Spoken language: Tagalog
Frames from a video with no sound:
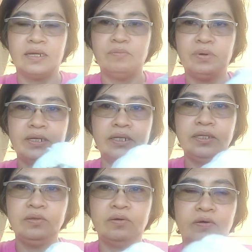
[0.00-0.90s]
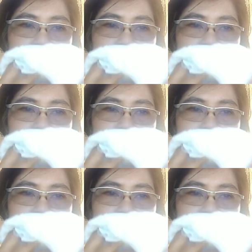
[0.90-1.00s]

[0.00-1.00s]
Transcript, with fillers: Labhan ninyo,